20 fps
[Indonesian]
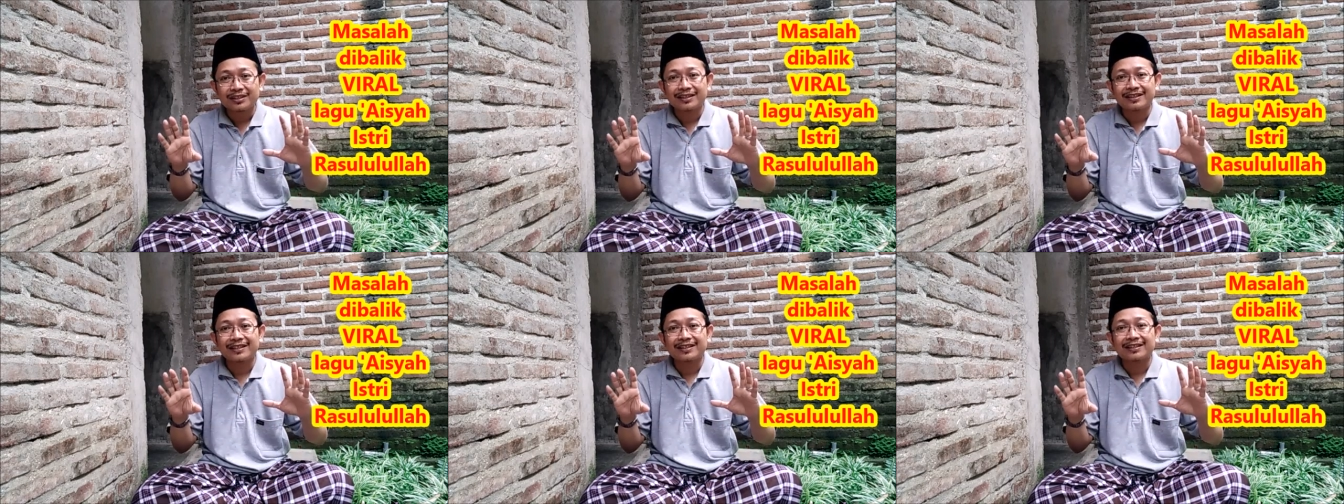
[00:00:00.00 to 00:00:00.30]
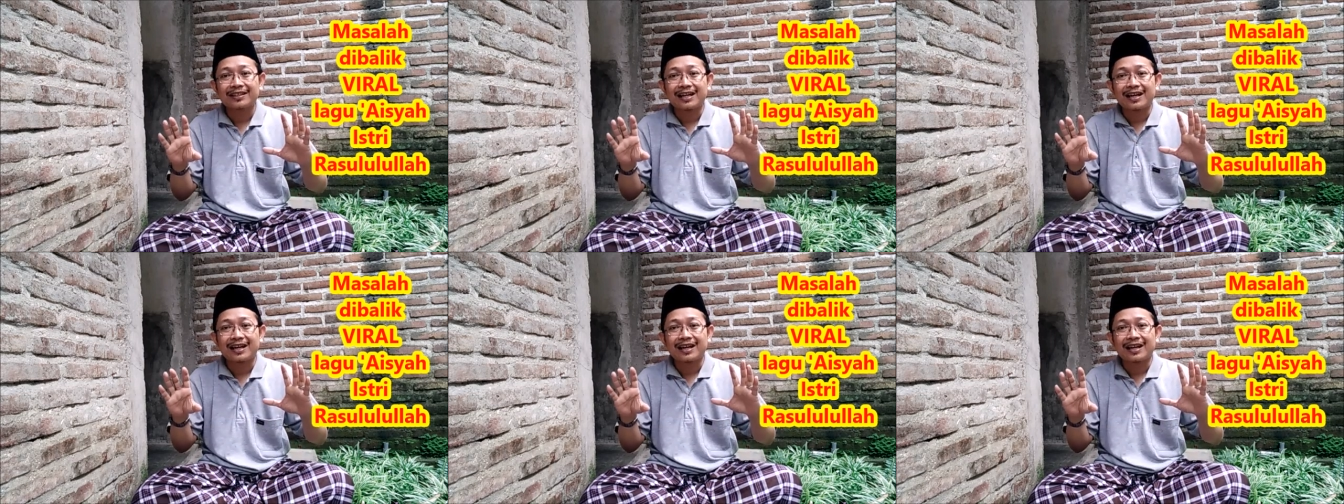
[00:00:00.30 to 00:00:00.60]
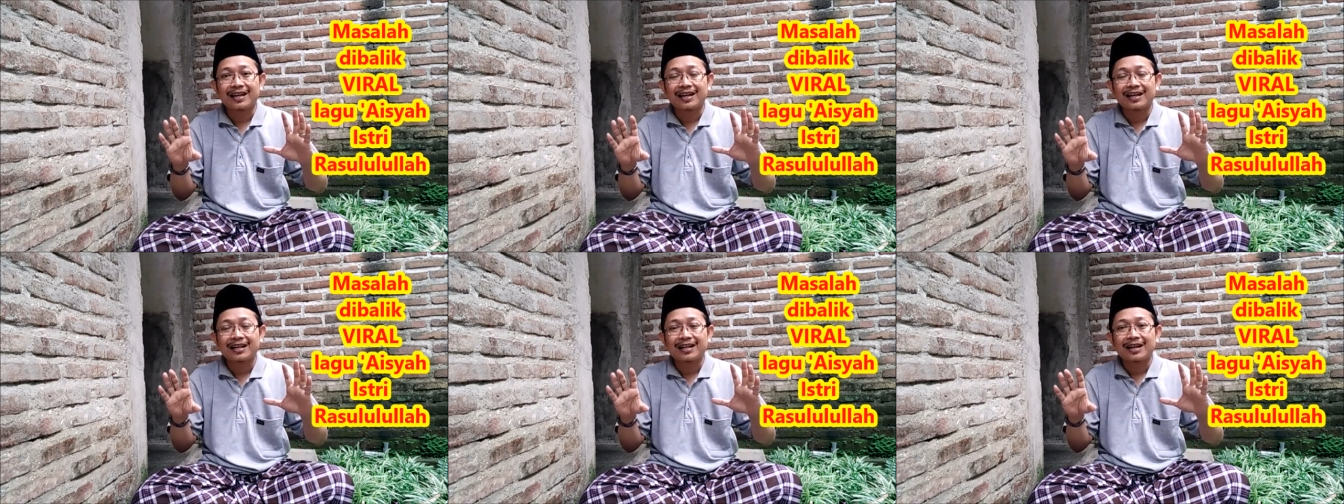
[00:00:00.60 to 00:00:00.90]

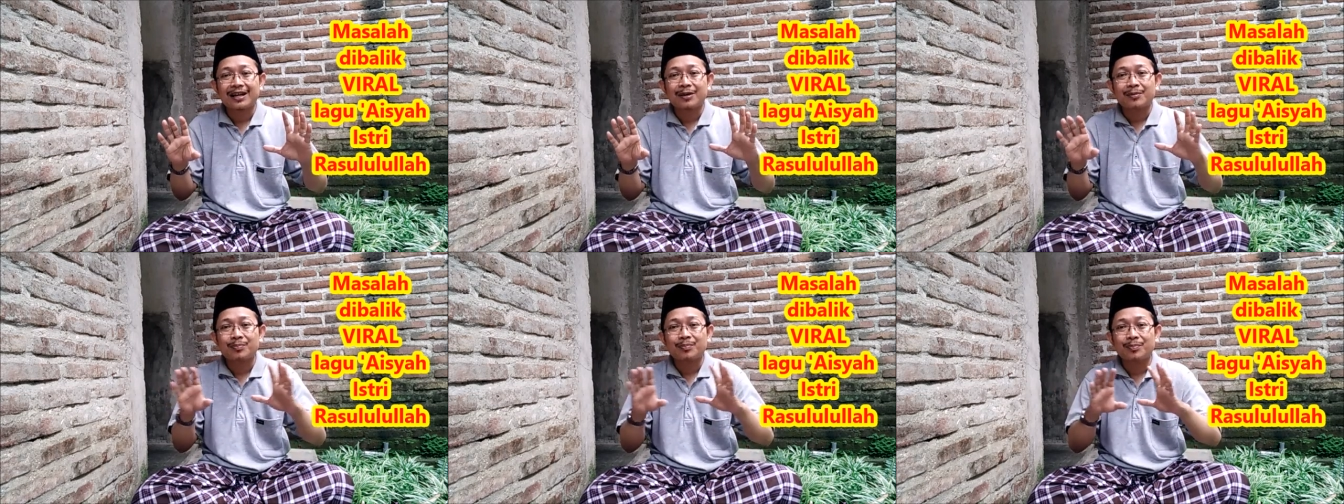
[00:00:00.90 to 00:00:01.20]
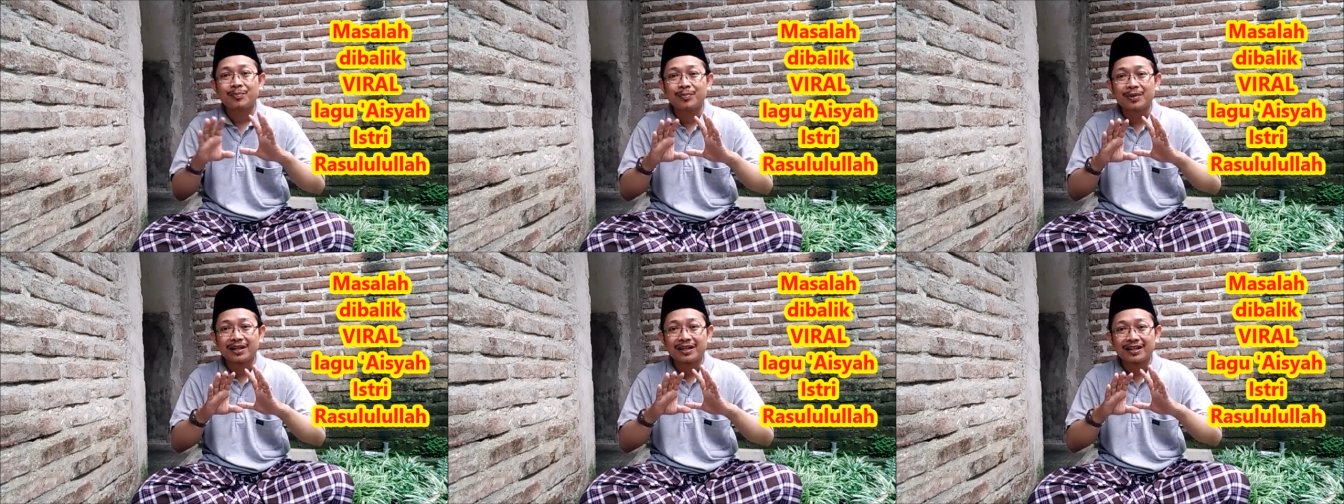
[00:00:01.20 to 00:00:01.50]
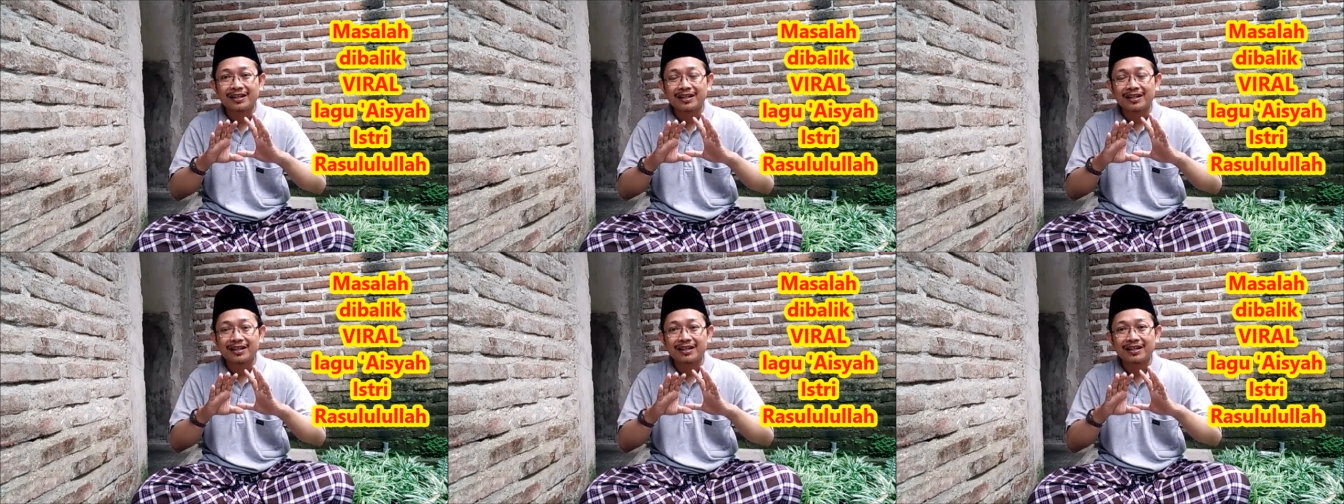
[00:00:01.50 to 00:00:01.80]
kita
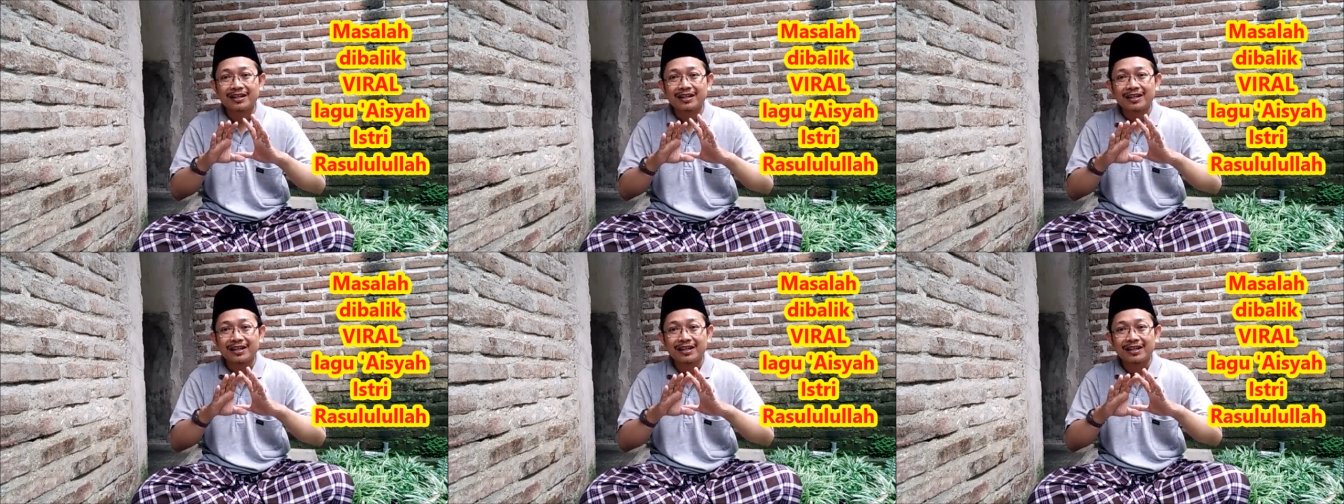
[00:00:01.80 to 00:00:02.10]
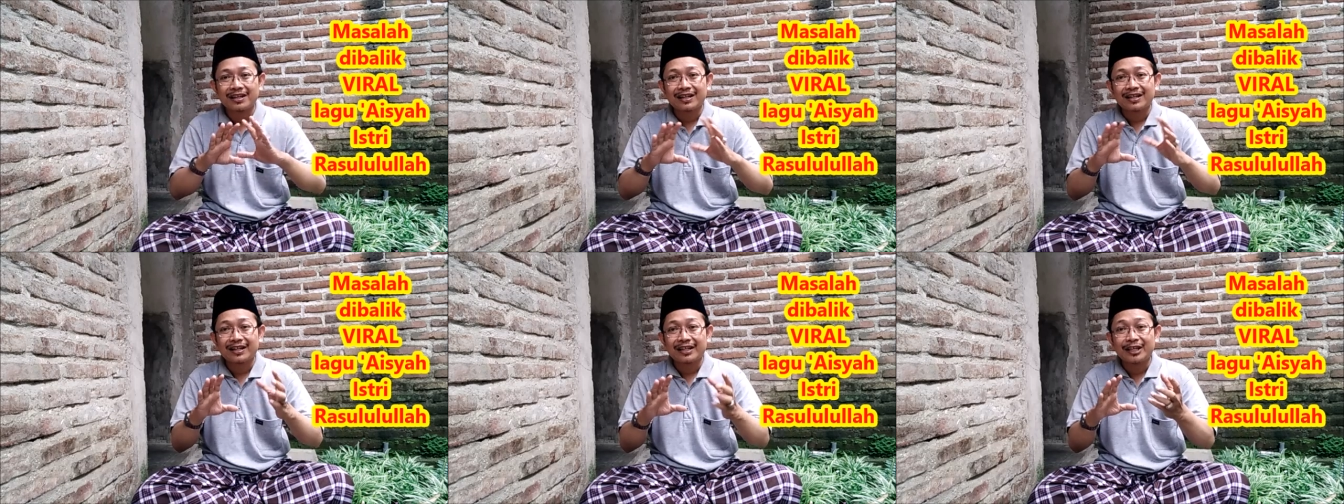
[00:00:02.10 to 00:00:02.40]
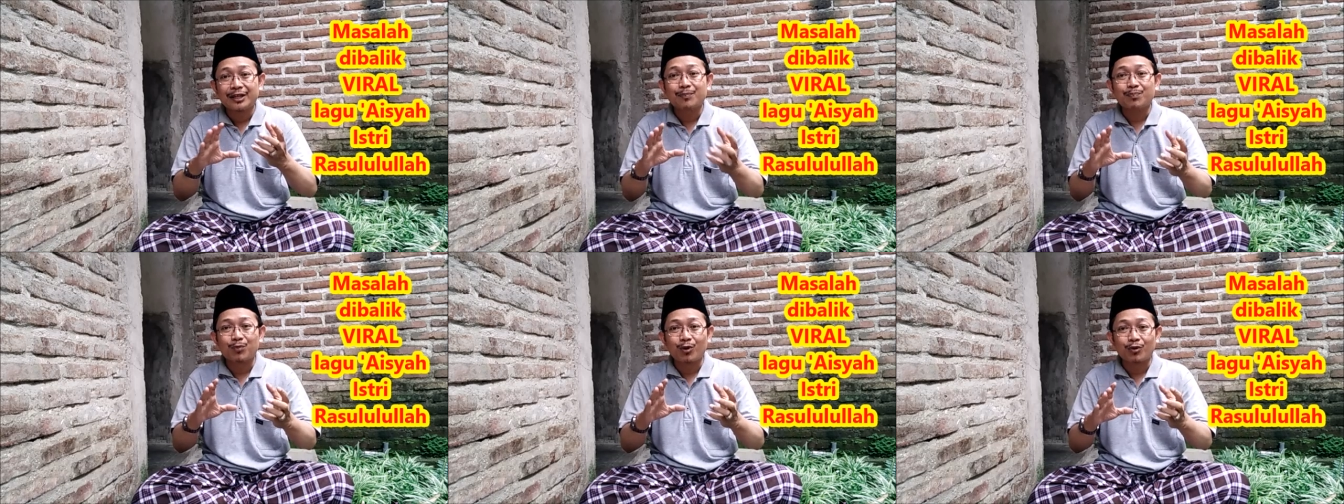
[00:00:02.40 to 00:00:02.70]

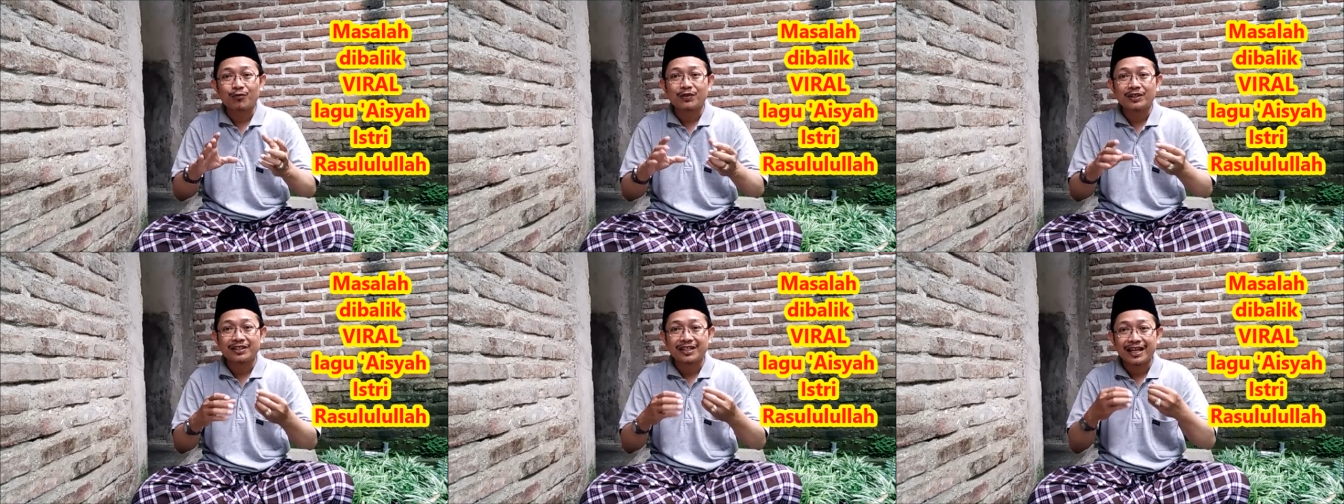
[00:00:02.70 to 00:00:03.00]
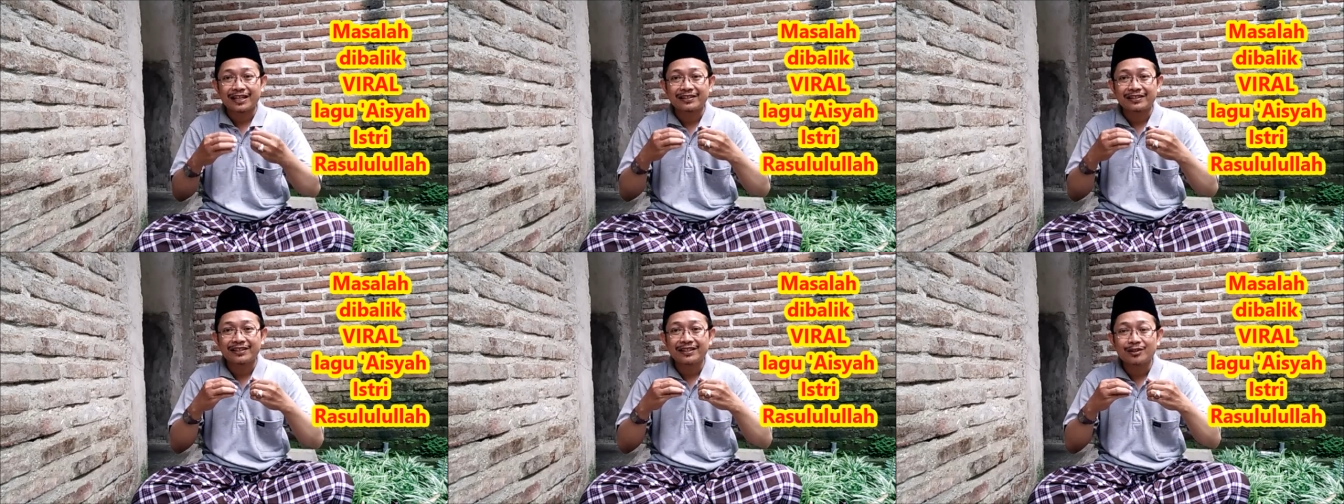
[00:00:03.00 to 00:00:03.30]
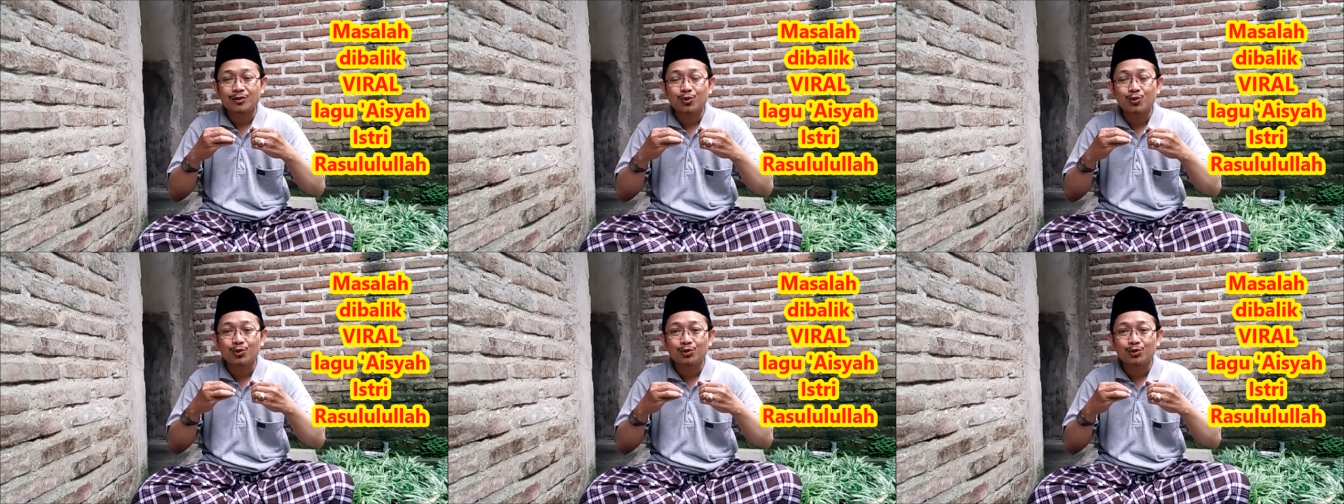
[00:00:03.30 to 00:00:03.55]
berimprovisasi